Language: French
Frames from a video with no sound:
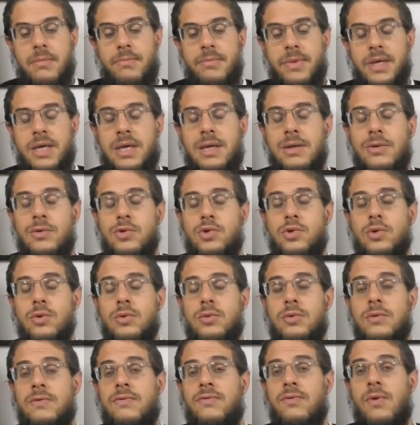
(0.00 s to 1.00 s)
mais qui ne sont
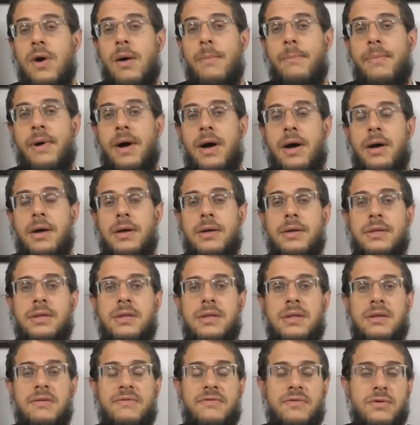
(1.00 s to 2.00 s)
toutefois pas
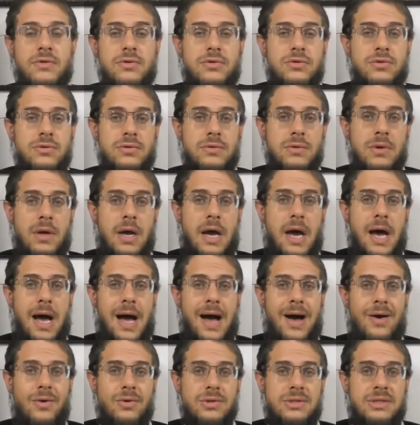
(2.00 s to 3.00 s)
défendus
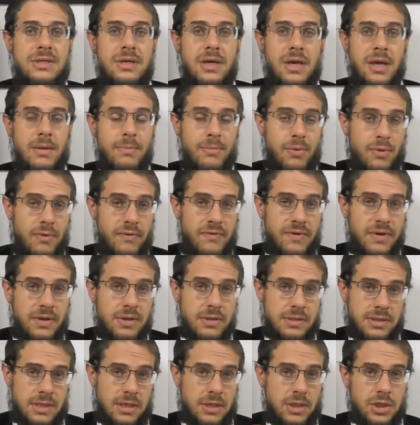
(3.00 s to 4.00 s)
à en tirer
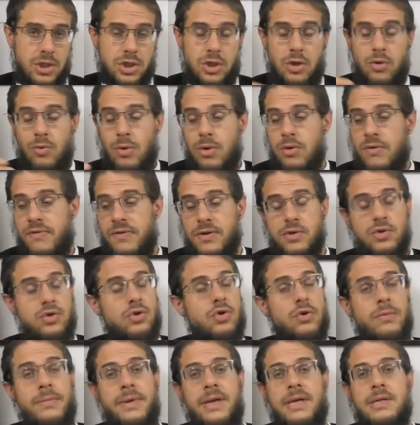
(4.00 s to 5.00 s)
profit. C'est-à-dire, j'ai le droit de faire du
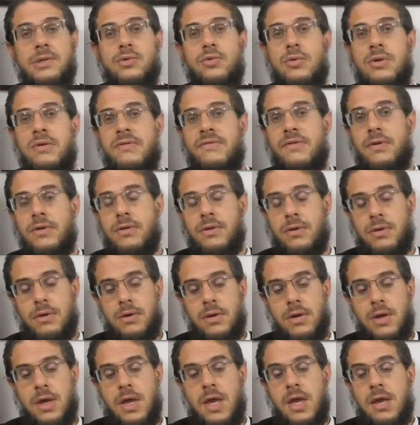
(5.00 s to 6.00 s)
commerce, de les vendre,
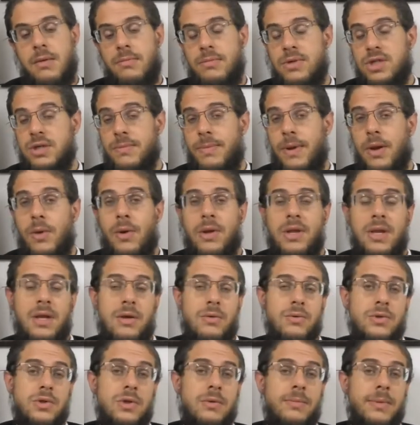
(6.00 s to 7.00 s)
mais j'ai pas le droit de les
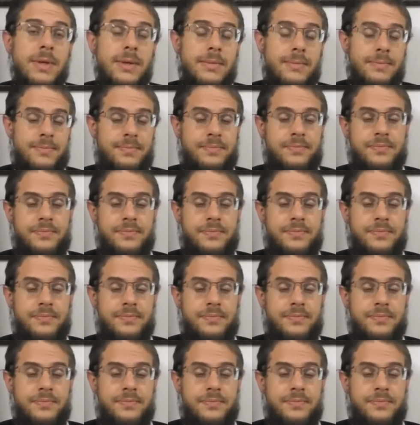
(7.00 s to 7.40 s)
consommer.